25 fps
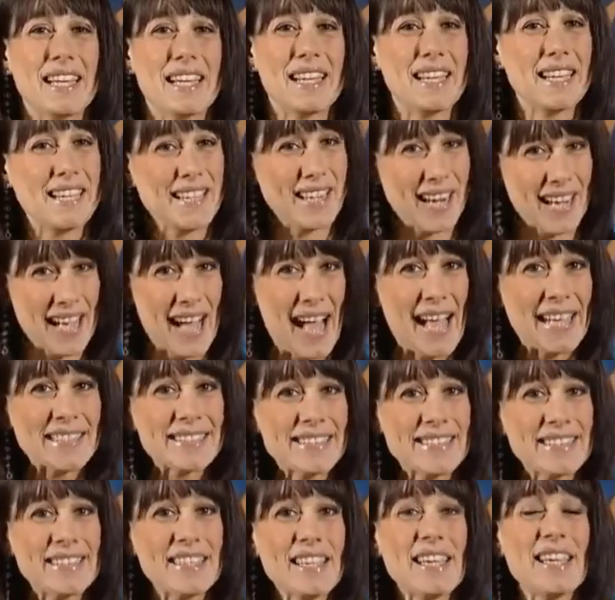I
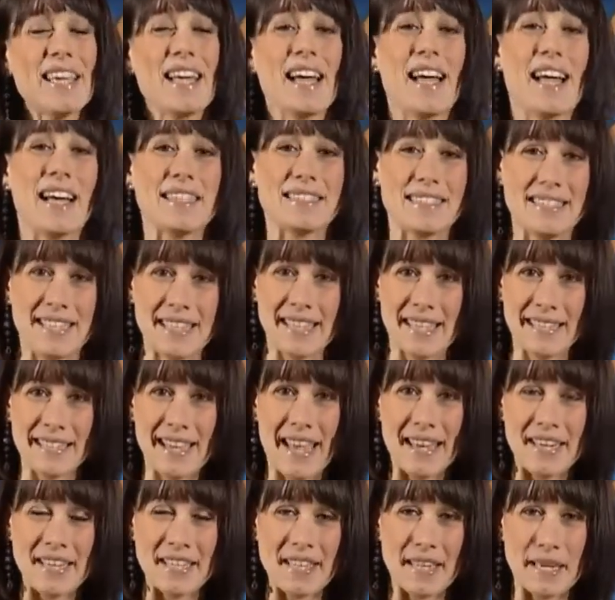ragazzi
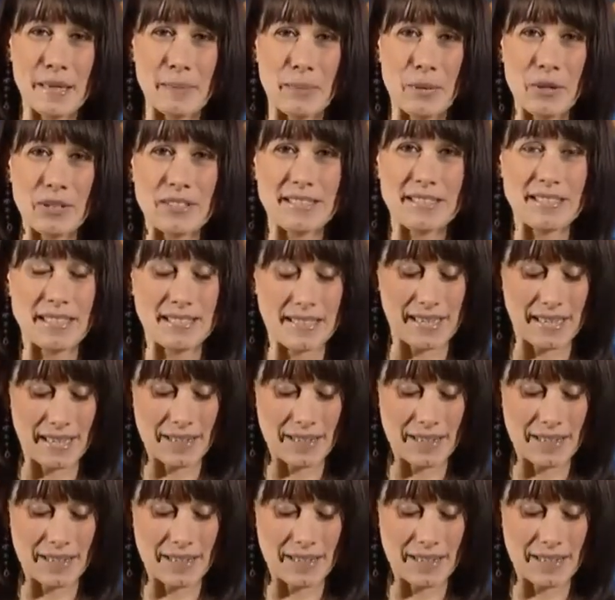assegnatari delle borse di